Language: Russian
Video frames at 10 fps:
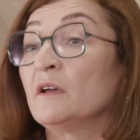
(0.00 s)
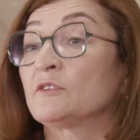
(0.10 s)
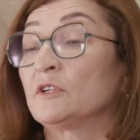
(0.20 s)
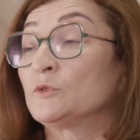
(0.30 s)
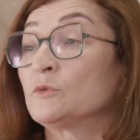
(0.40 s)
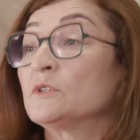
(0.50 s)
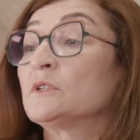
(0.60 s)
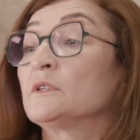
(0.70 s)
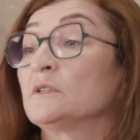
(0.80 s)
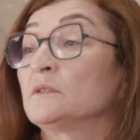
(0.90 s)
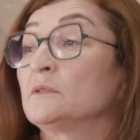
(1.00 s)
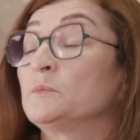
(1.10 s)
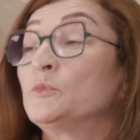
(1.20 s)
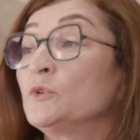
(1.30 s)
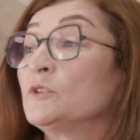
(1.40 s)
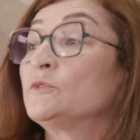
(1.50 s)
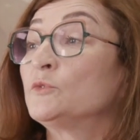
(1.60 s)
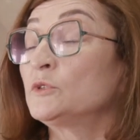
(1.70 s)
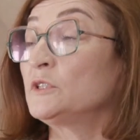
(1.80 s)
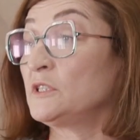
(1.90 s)
в которых более
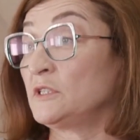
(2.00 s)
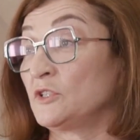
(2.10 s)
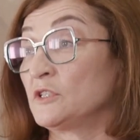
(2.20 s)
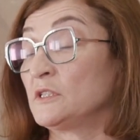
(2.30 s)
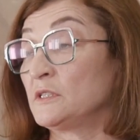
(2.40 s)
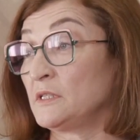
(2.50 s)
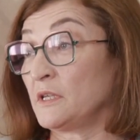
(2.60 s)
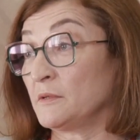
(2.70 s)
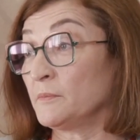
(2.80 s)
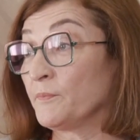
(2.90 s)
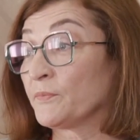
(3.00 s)
2000 детей.